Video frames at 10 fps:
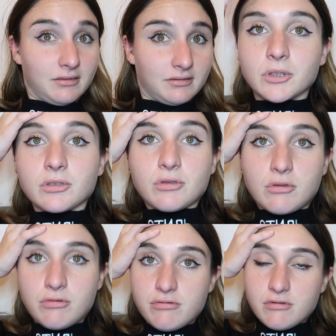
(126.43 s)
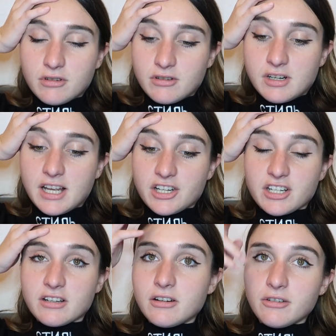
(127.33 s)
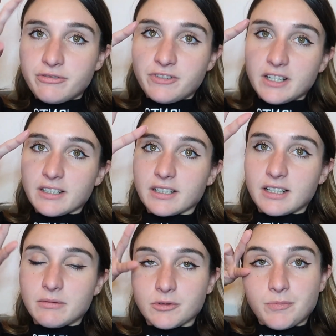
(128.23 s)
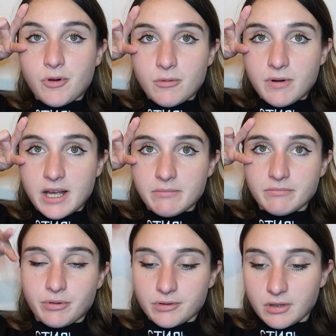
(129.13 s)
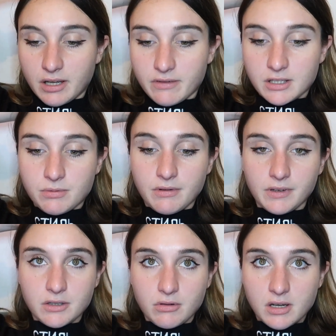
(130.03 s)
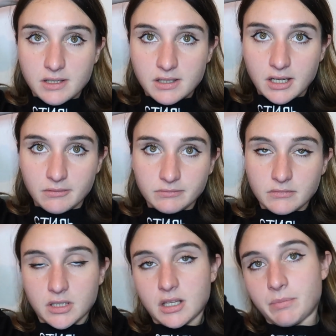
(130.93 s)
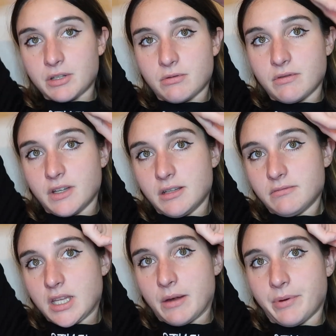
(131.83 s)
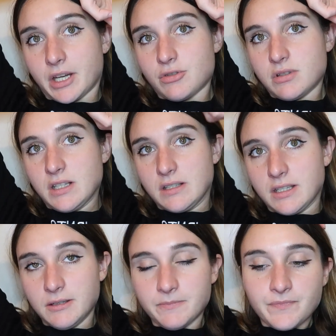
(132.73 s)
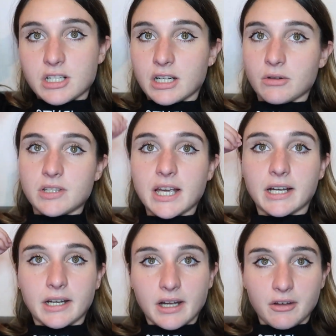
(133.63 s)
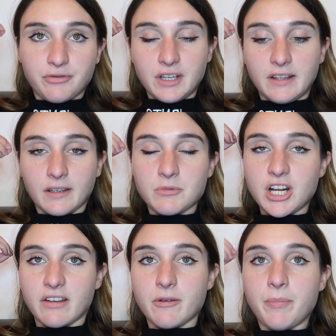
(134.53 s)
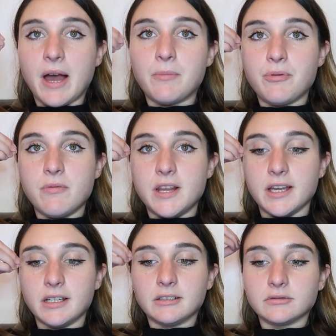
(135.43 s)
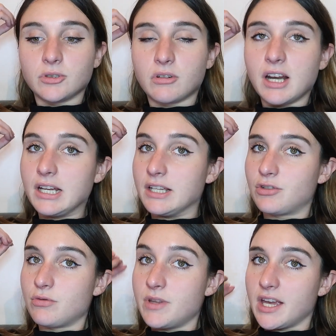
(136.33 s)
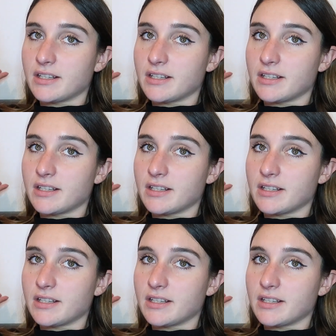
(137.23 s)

Bon, du coup, euh, là, j'ai enfin réglé mon problème pour ceux qui avaient suivi sur Insta. Si t'as pas suivi, ça apparaît juste ici. J'ai réussi à créer un filtre, mais j'arrivais pas à le publier. Donc là, il est soumis à